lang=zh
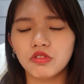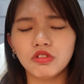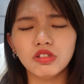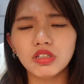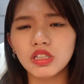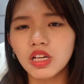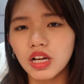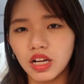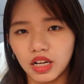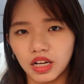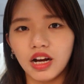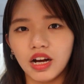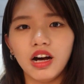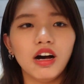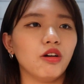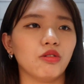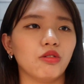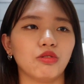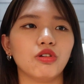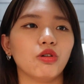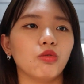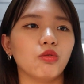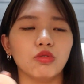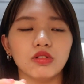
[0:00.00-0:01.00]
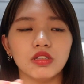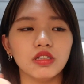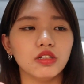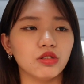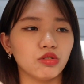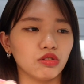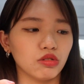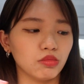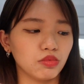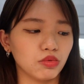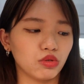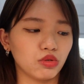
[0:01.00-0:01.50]
就是很好用，我真的
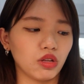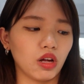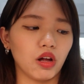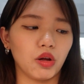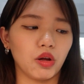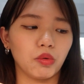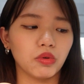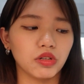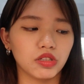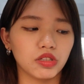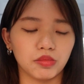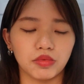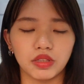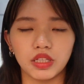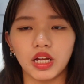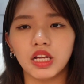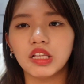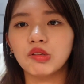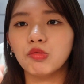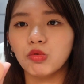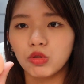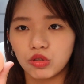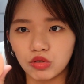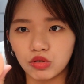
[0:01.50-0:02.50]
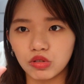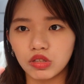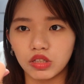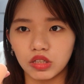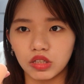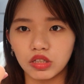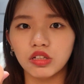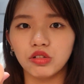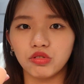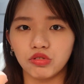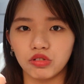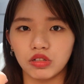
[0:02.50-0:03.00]
说不上来为什么，但我就
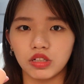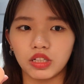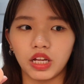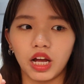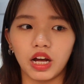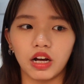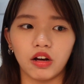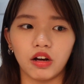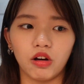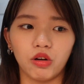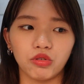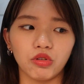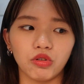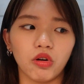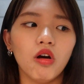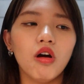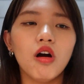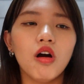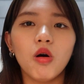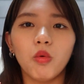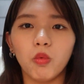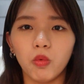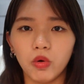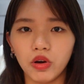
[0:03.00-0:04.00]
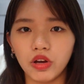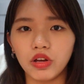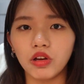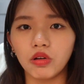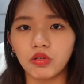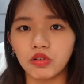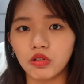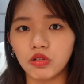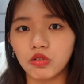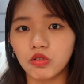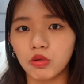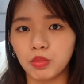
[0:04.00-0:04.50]
真的觉得它很好用。我也
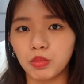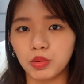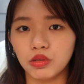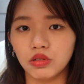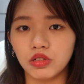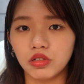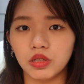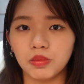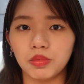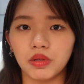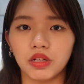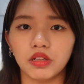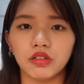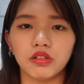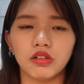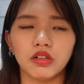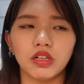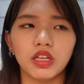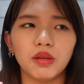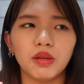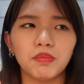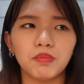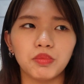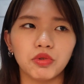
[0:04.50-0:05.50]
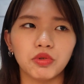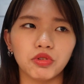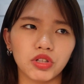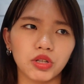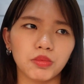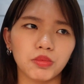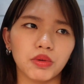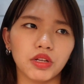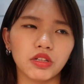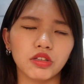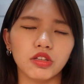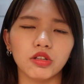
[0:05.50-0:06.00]
有用过 Beauty Blender，但
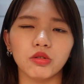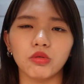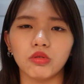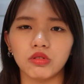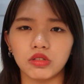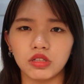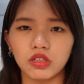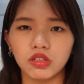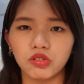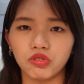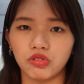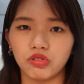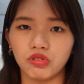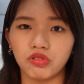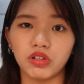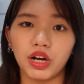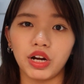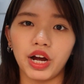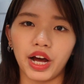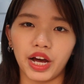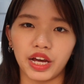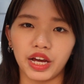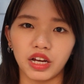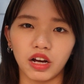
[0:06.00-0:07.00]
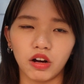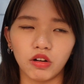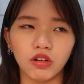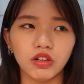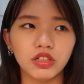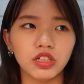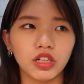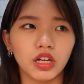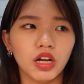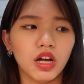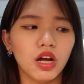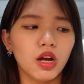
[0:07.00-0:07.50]
Beauty Blender 我真的觉得就还好，而
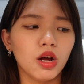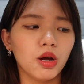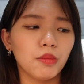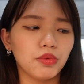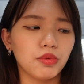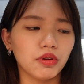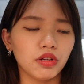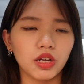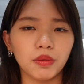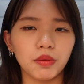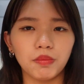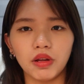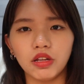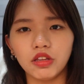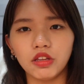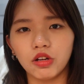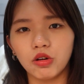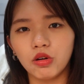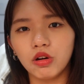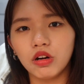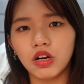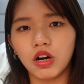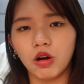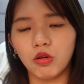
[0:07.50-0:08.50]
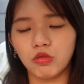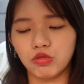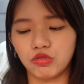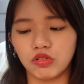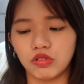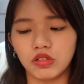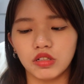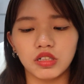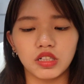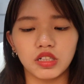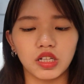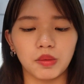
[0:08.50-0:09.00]
且 Beauty Blender 会让我
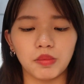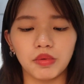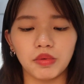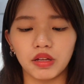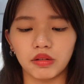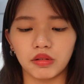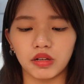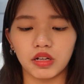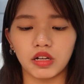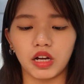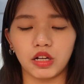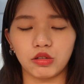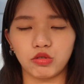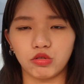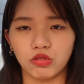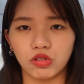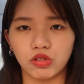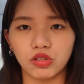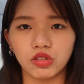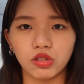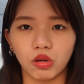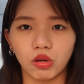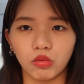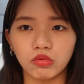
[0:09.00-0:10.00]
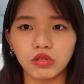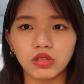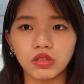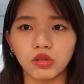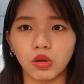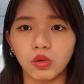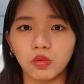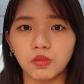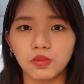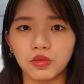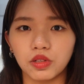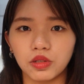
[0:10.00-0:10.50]
觉得里面感觉松
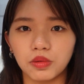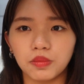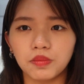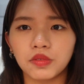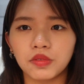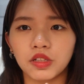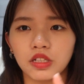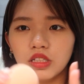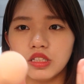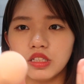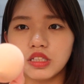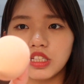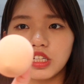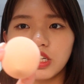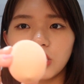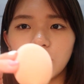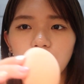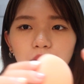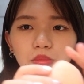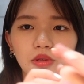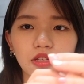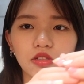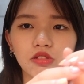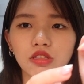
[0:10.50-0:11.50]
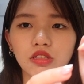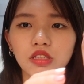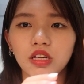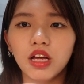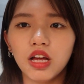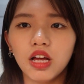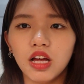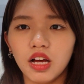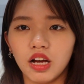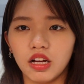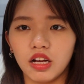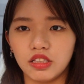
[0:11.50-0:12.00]
松的，可是这个里面就是
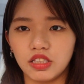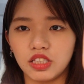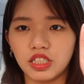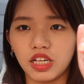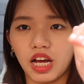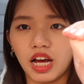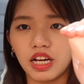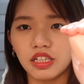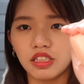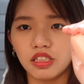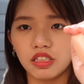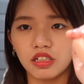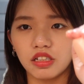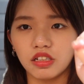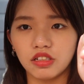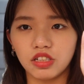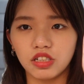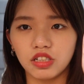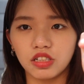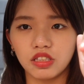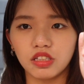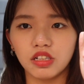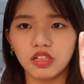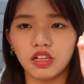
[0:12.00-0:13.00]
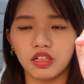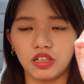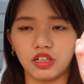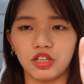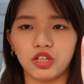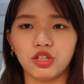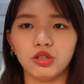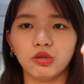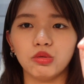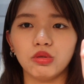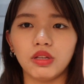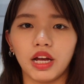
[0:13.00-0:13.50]
很扎实，而且是很
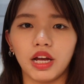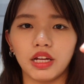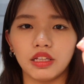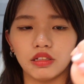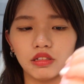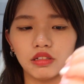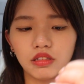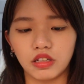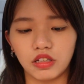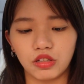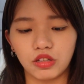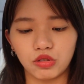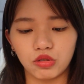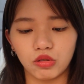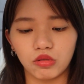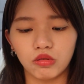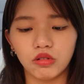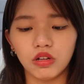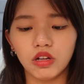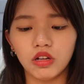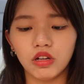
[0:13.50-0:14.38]
Q 弹的那一种。